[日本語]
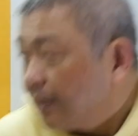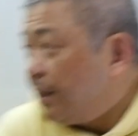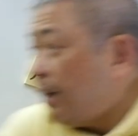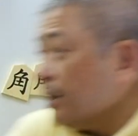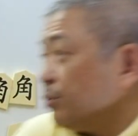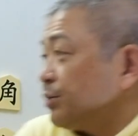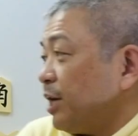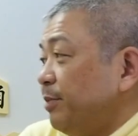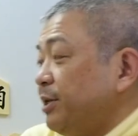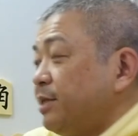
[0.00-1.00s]
えっ、ー、と、
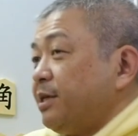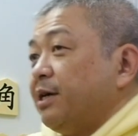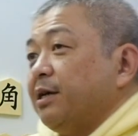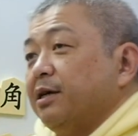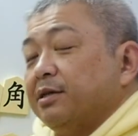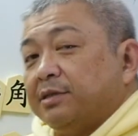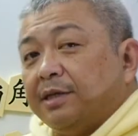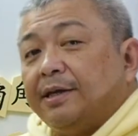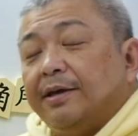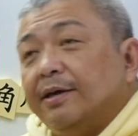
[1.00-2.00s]
二上達也
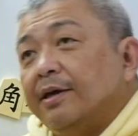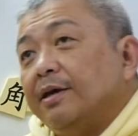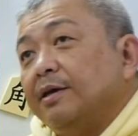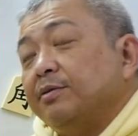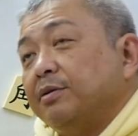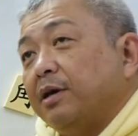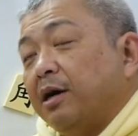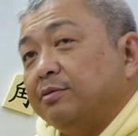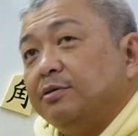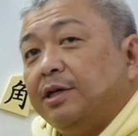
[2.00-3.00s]
先生、えー、
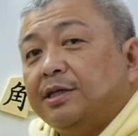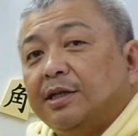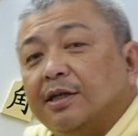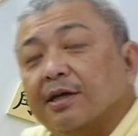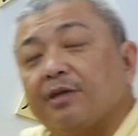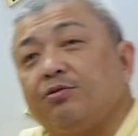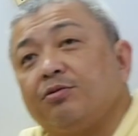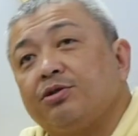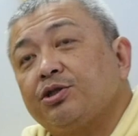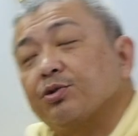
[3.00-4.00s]
羽生衛星七冠
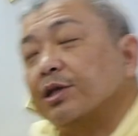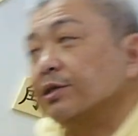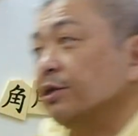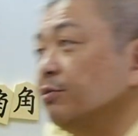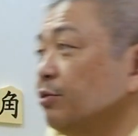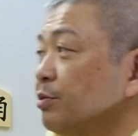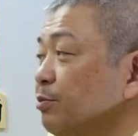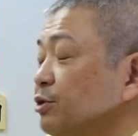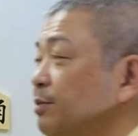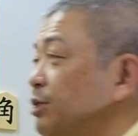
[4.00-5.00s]
の師匠さんですけども、
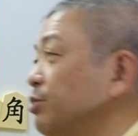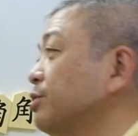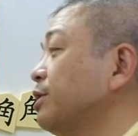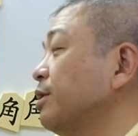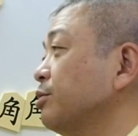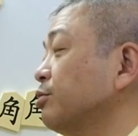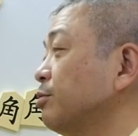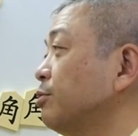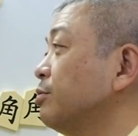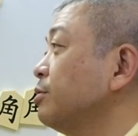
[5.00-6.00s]
もう詰将棋でと
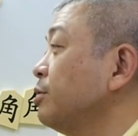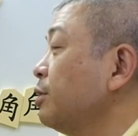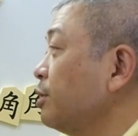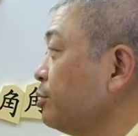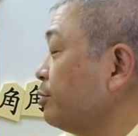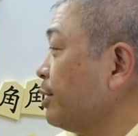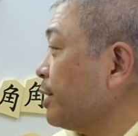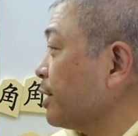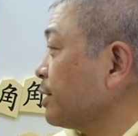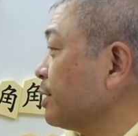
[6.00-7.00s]
ても有名
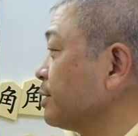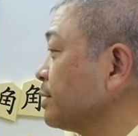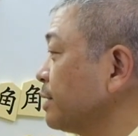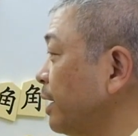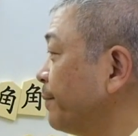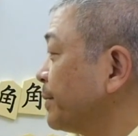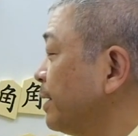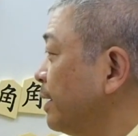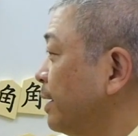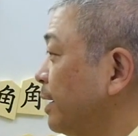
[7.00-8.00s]
な方なんですが、
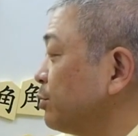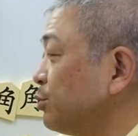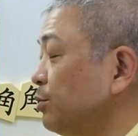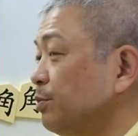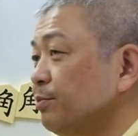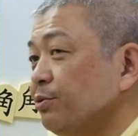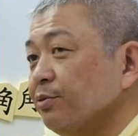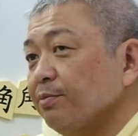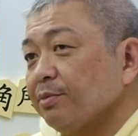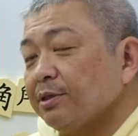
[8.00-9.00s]
えっ、ー、と、その
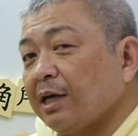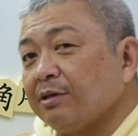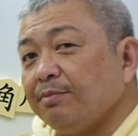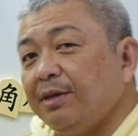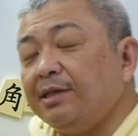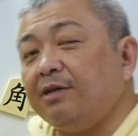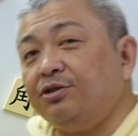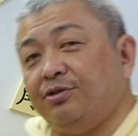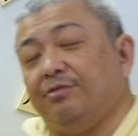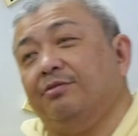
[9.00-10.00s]
作名作
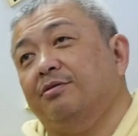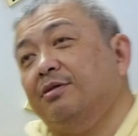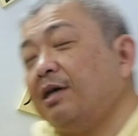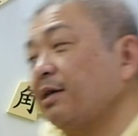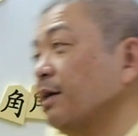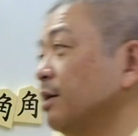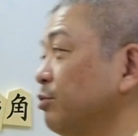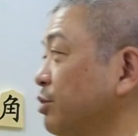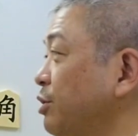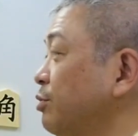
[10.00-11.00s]
集から
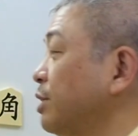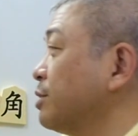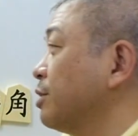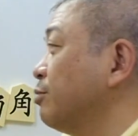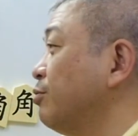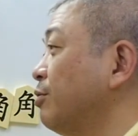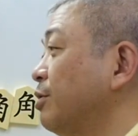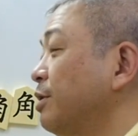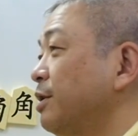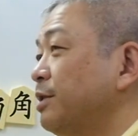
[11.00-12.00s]
の引用なんですけど
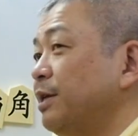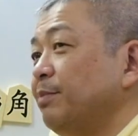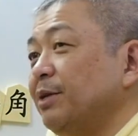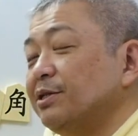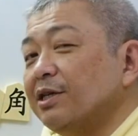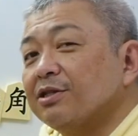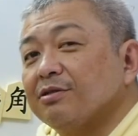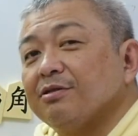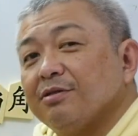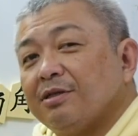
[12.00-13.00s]
も、で、珍し
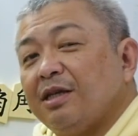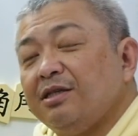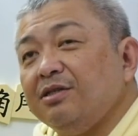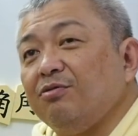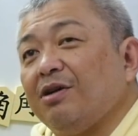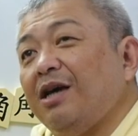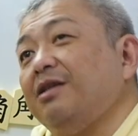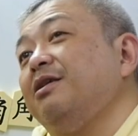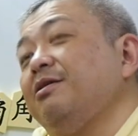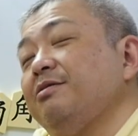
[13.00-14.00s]
く手数の書
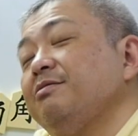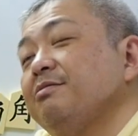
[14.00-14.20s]
いてない